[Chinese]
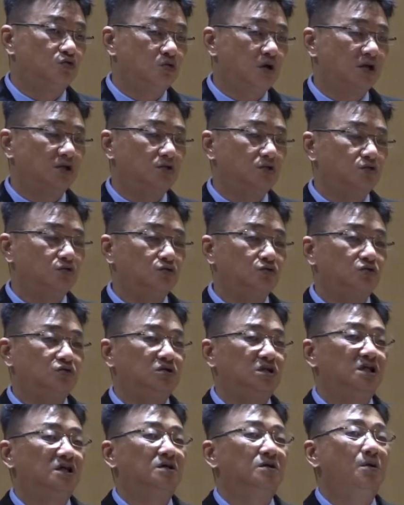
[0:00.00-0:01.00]
万物
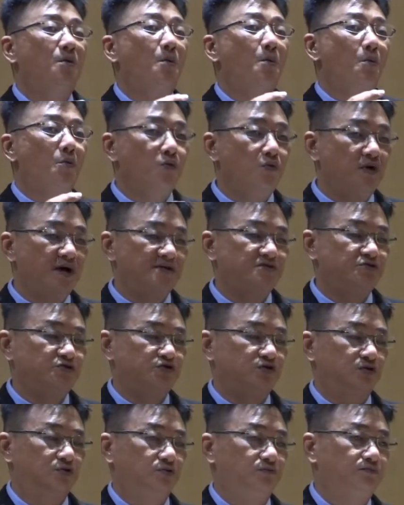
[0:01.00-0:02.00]
的元
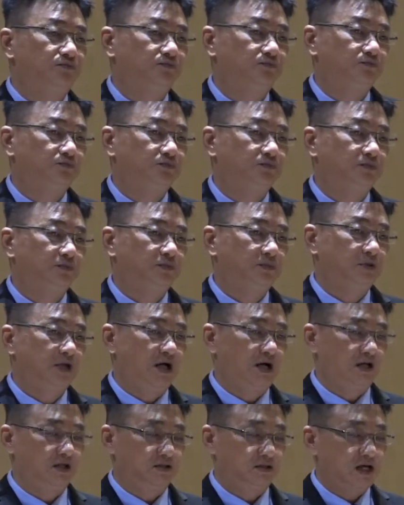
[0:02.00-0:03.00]
首
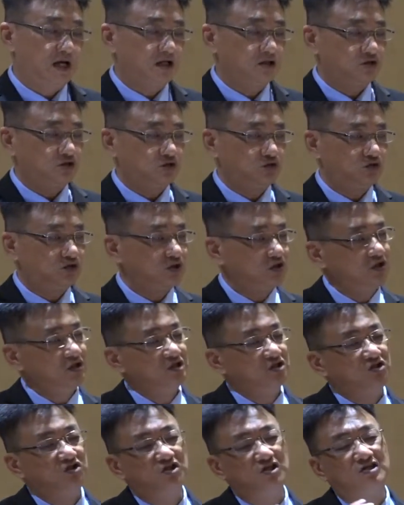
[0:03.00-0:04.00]
他就是
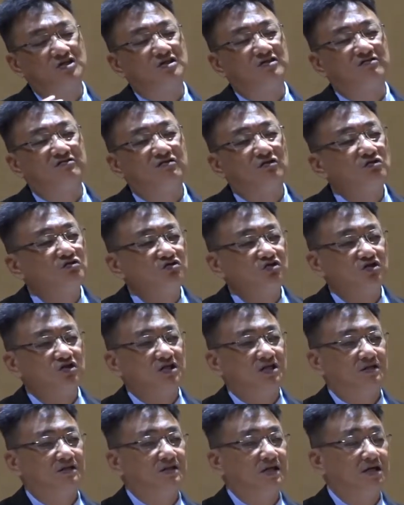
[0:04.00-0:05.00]
一切的丰
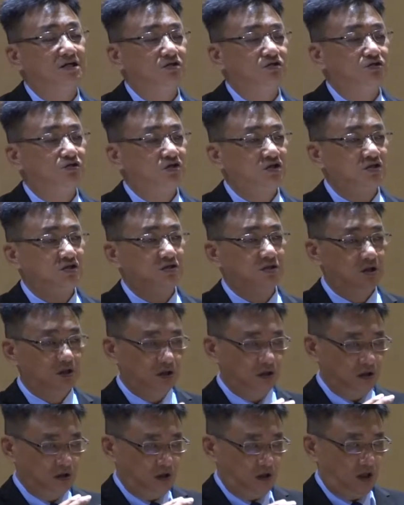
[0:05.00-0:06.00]
盛，他就是
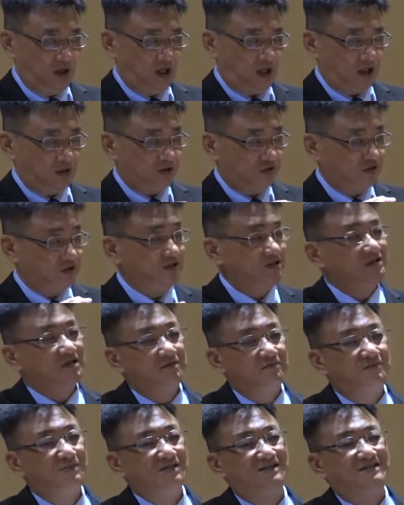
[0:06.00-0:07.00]
神的
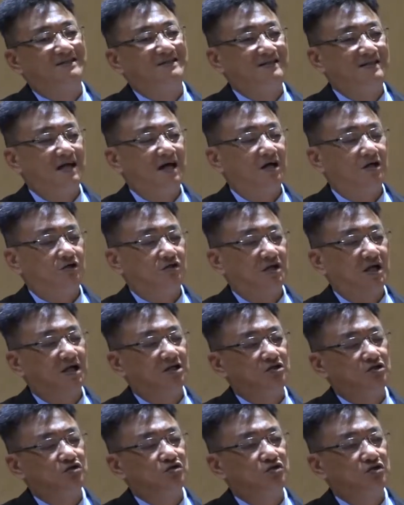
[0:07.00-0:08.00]
本相，他
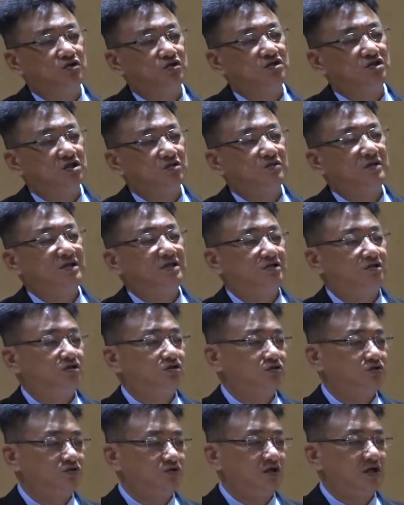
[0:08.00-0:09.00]
就是这位
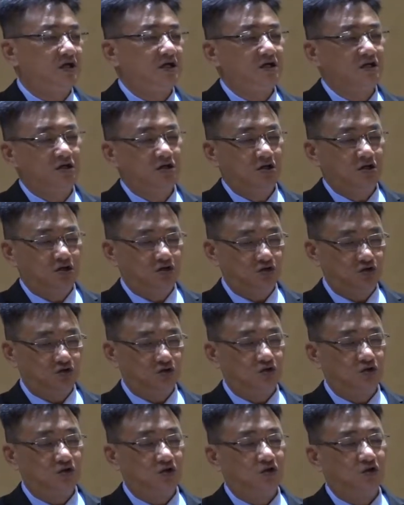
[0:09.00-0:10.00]
旧约
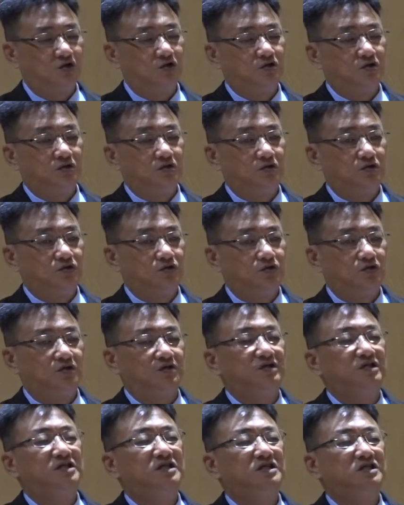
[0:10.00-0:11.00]
所
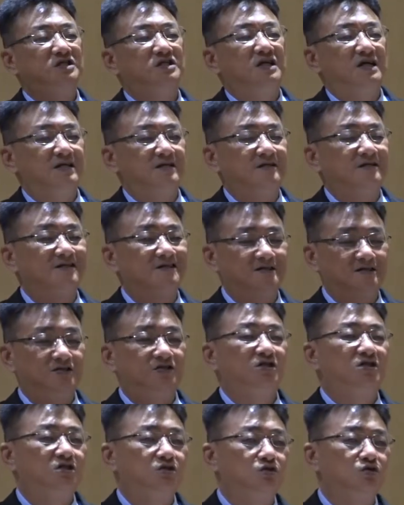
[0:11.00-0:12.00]
预言的
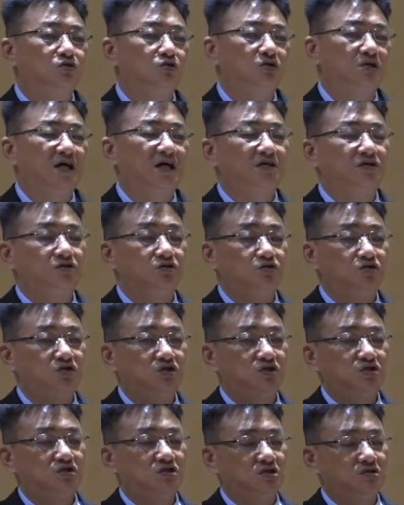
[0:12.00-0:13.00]
基督，他就
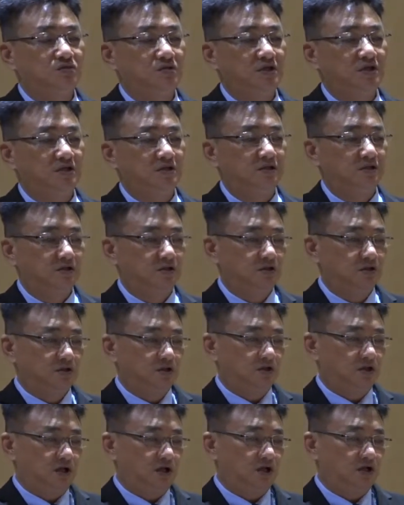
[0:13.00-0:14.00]
是这位
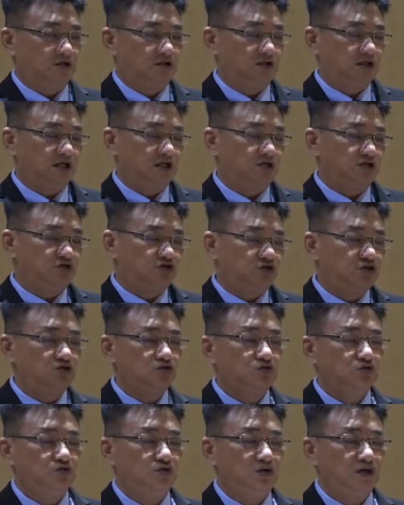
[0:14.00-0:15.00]
在
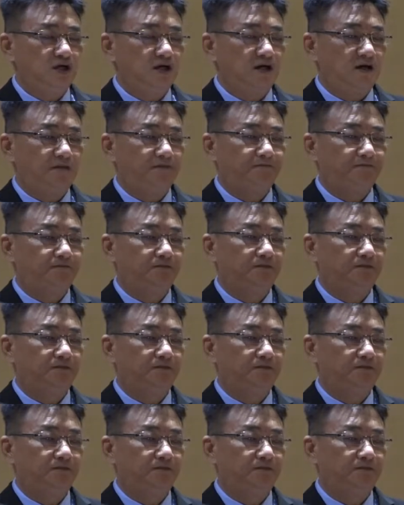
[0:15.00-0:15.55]
旧约